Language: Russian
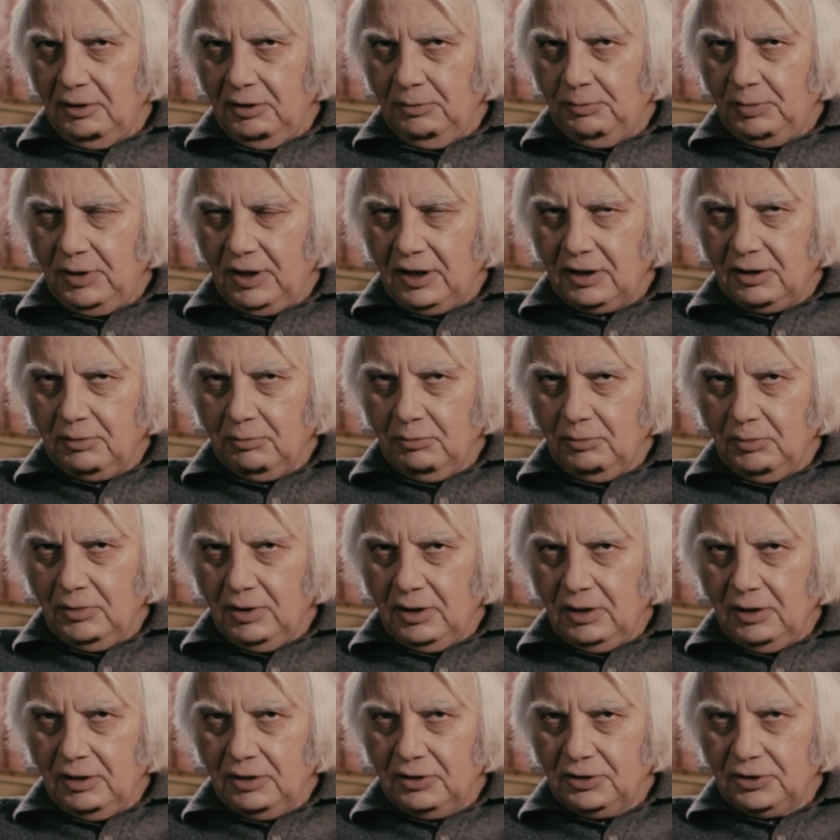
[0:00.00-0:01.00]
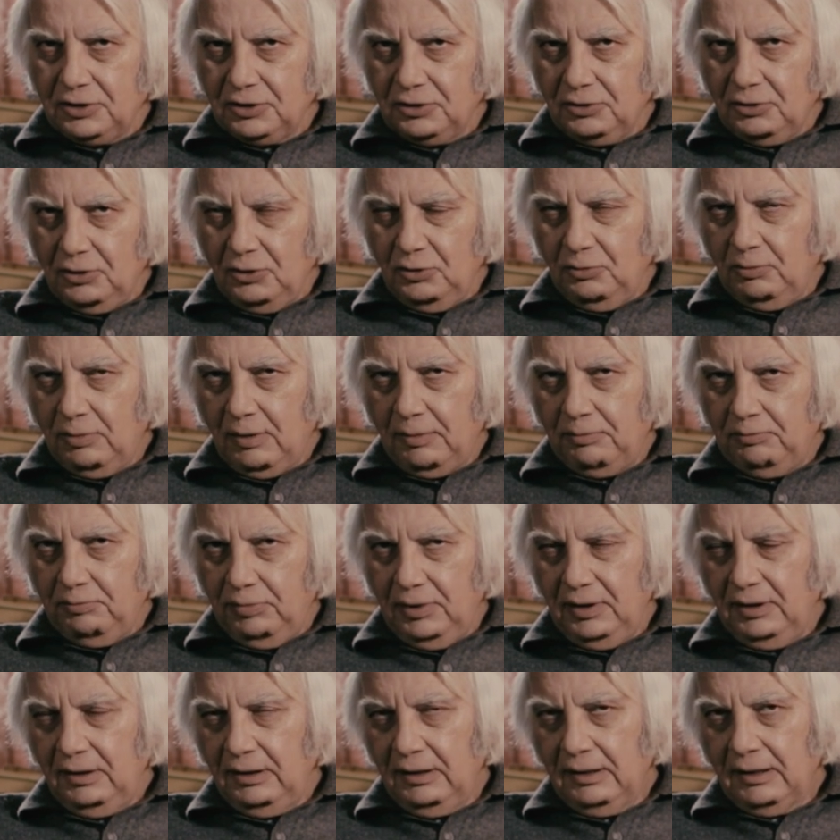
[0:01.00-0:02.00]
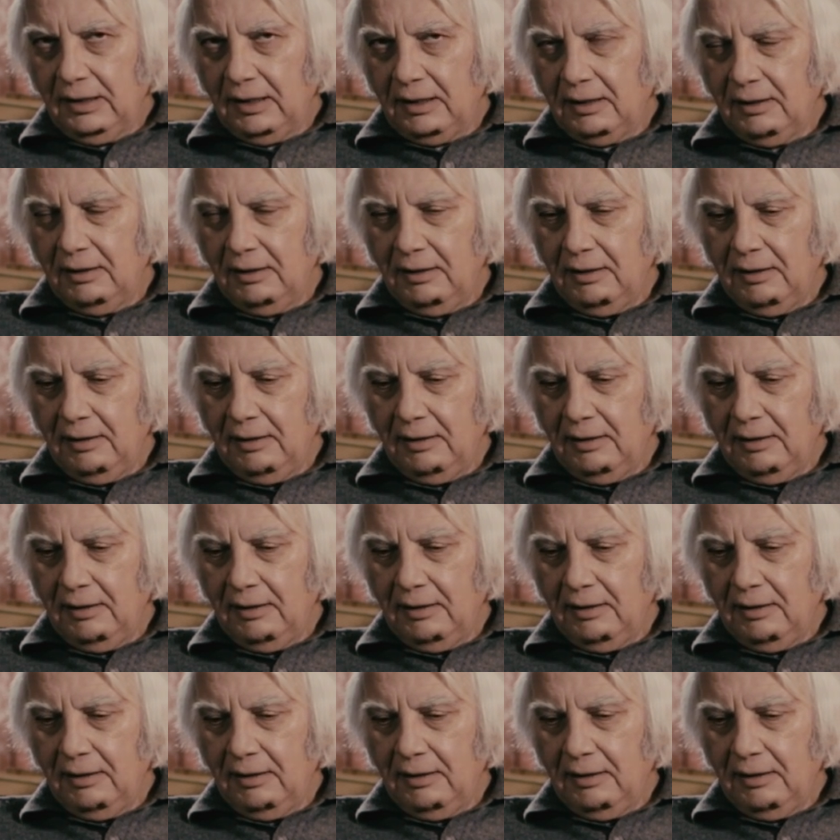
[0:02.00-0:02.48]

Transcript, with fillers: И при этом, что любопытно,